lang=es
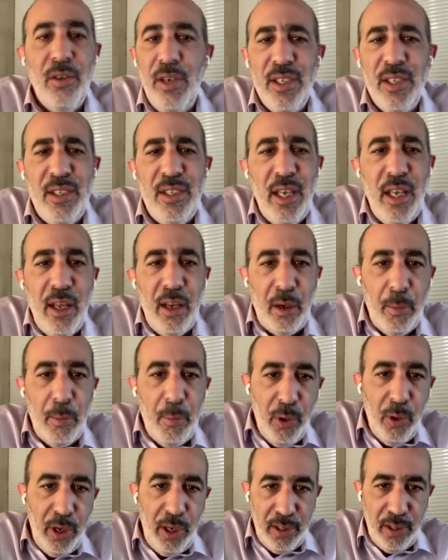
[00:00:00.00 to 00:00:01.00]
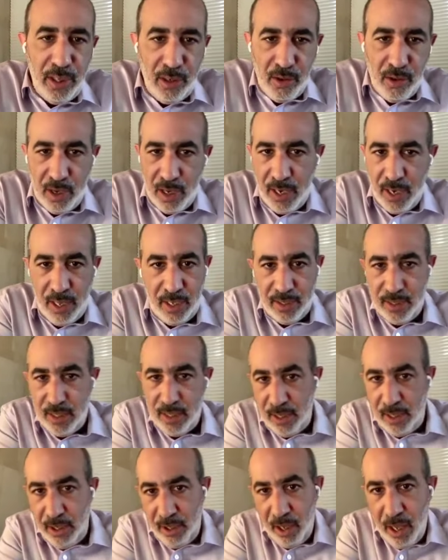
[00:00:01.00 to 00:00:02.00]
con ansiedad de respuestas, con ganas de
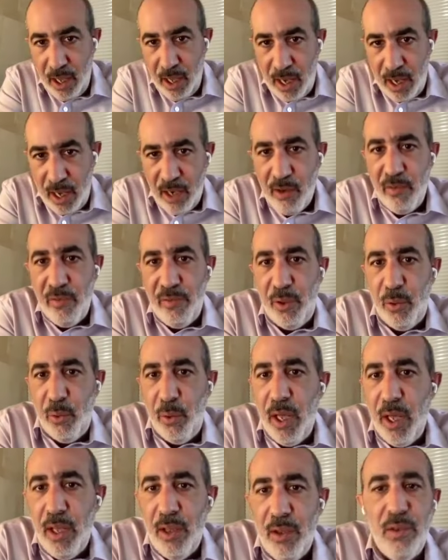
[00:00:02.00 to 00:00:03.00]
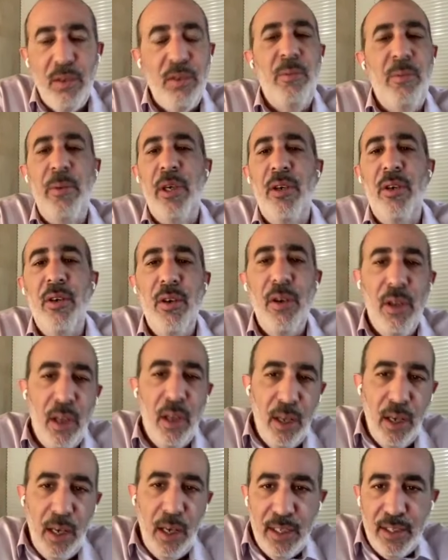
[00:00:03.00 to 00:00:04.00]
salir, ha configurado, o mejor,
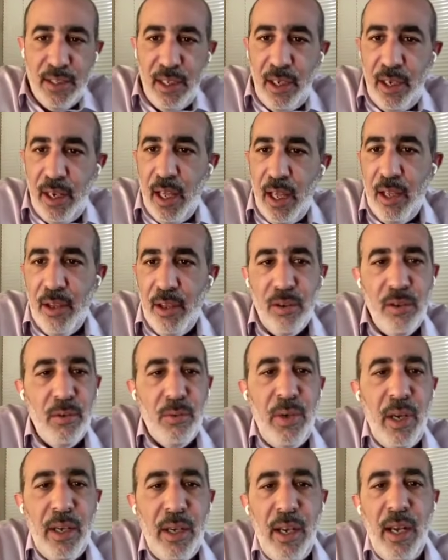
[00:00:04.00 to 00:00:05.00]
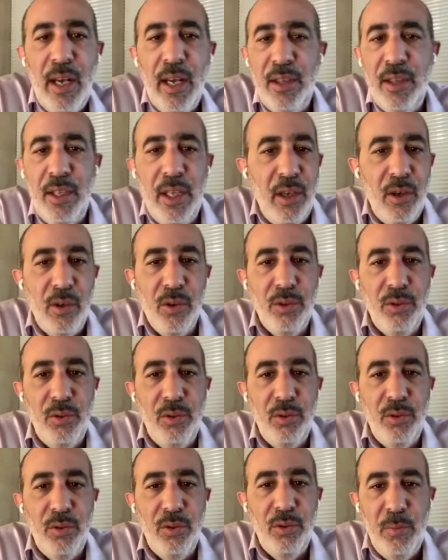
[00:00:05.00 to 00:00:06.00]
ha acelerado una gran cantidad de
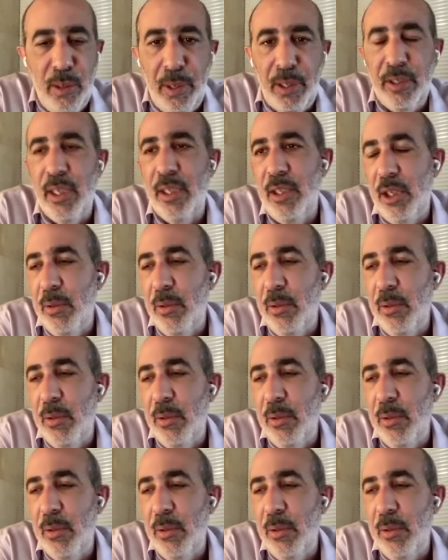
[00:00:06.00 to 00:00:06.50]
costumbres y